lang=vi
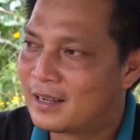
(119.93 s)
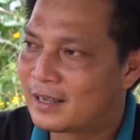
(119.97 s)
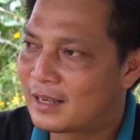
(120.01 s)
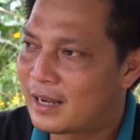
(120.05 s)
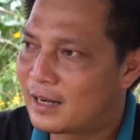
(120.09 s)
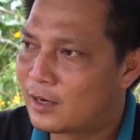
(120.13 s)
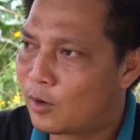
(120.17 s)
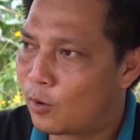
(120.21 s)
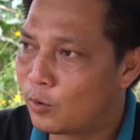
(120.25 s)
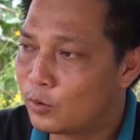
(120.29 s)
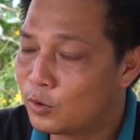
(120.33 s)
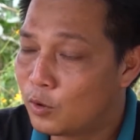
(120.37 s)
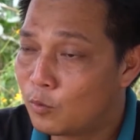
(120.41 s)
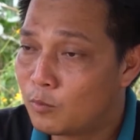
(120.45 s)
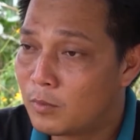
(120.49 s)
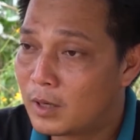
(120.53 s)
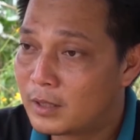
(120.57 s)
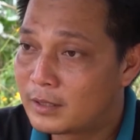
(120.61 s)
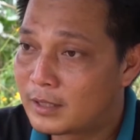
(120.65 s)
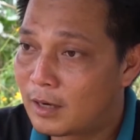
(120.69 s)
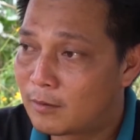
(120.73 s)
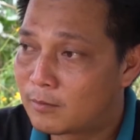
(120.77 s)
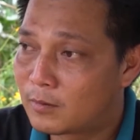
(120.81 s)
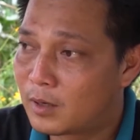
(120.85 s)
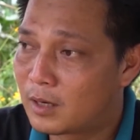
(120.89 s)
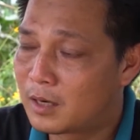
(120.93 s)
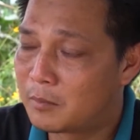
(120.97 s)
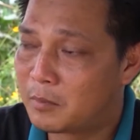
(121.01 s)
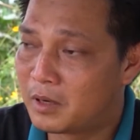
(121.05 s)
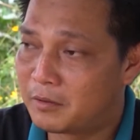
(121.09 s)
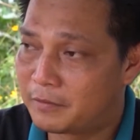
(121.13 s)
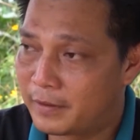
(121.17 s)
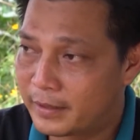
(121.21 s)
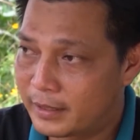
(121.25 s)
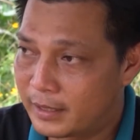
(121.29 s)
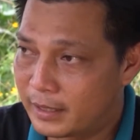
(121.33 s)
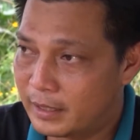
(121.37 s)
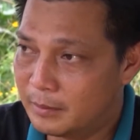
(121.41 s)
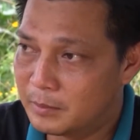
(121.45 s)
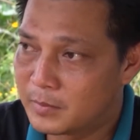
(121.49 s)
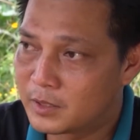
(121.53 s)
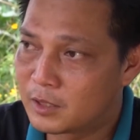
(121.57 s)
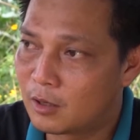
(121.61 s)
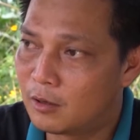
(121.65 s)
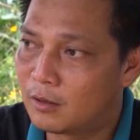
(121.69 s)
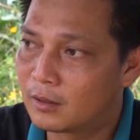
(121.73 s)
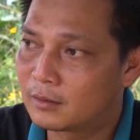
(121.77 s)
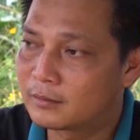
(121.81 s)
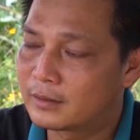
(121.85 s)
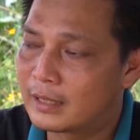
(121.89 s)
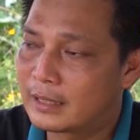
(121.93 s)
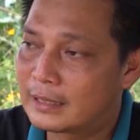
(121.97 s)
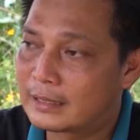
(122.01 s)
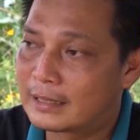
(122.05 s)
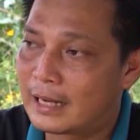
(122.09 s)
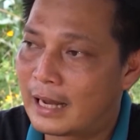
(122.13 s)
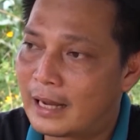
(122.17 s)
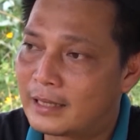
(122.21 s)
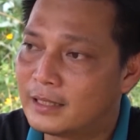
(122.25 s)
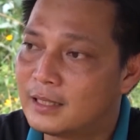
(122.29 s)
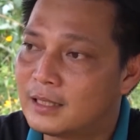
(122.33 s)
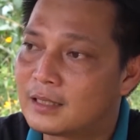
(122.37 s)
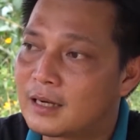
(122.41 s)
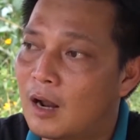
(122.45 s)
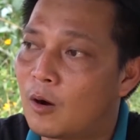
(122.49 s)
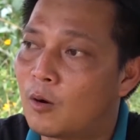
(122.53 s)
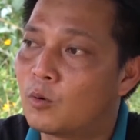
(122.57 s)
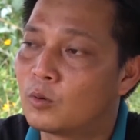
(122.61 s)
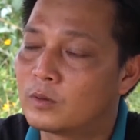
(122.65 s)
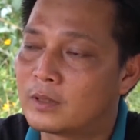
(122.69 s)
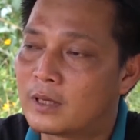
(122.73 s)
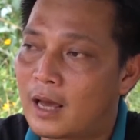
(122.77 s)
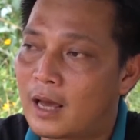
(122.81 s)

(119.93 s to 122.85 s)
cái nội dung bên trong đó là mình phải kiểm soát tất cả những đầu